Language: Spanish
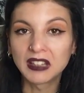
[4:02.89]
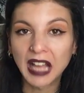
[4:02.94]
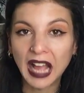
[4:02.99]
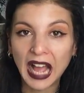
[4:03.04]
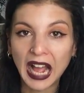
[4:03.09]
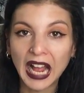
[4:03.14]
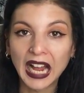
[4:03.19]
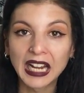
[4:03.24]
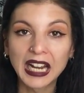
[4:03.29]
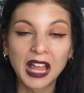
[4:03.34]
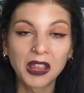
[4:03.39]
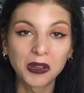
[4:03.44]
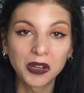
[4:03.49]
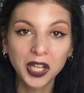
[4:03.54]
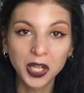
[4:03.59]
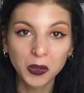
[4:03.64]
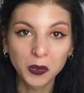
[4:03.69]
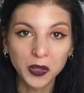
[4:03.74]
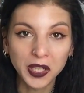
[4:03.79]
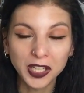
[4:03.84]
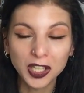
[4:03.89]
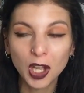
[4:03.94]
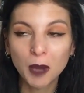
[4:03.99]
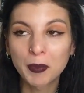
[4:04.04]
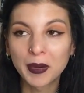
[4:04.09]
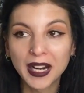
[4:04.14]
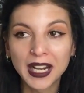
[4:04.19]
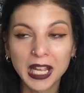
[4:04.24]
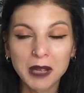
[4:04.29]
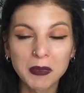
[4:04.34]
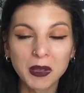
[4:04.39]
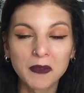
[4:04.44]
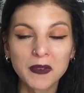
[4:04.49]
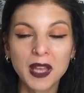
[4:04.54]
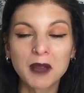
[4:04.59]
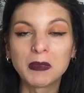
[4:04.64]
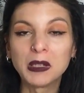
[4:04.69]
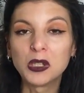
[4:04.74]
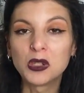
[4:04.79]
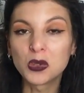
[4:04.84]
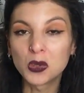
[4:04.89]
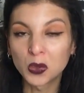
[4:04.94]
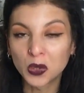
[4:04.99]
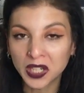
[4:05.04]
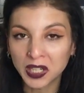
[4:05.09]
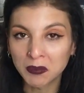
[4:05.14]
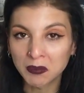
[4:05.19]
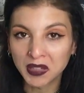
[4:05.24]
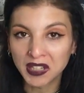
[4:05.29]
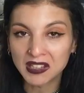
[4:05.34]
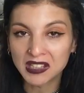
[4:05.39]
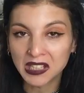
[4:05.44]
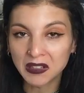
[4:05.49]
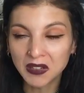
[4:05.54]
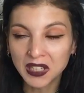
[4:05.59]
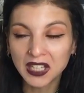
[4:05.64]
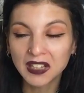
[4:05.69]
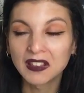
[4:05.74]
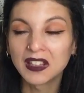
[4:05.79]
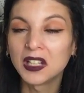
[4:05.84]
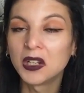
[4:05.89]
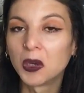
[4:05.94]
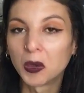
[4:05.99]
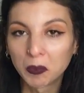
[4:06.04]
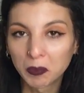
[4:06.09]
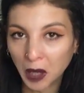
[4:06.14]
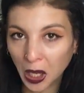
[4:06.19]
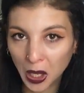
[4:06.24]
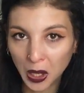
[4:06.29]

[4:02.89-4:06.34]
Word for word: tal a 2 euritos para que me vea mi churri invisible digo,